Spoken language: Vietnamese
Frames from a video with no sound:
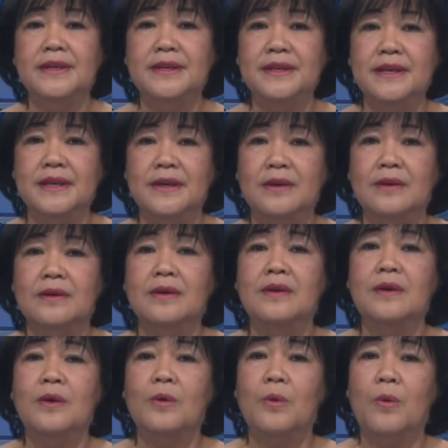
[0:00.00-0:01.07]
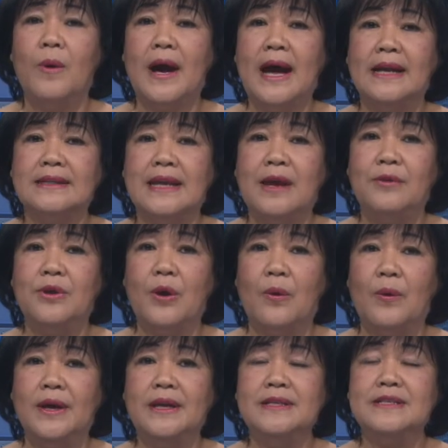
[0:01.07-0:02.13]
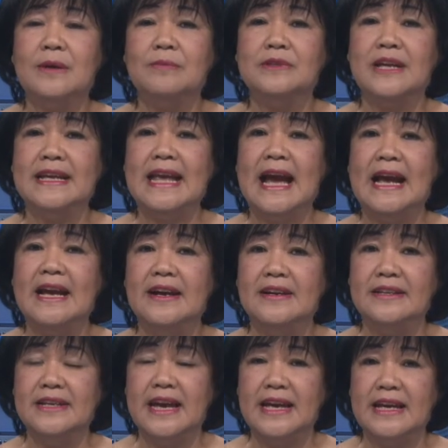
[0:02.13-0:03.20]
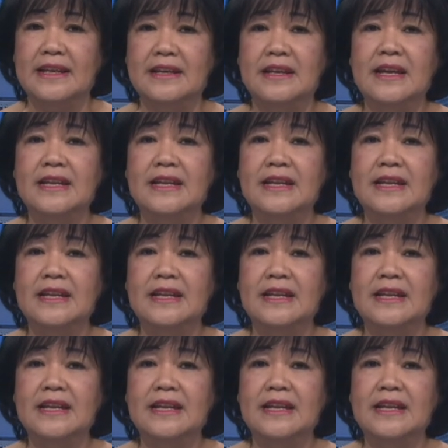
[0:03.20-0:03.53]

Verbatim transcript: Nhưng qua theo dõi trong thời gian gần đây,